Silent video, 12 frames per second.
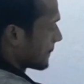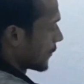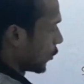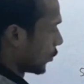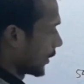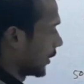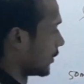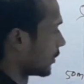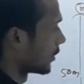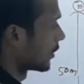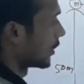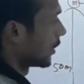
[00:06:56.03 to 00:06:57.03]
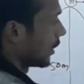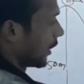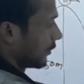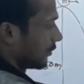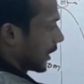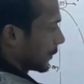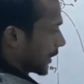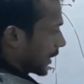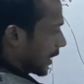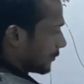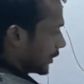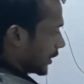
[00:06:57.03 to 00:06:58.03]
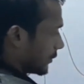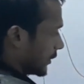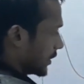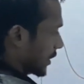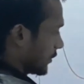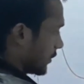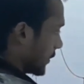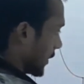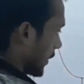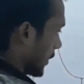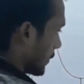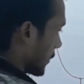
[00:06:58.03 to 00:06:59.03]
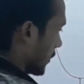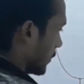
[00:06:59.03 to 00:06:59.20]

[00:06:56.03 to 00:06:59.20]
ओके ऐसे आपके काफ़ी कर्वेचर ऐसे बने हैं आपका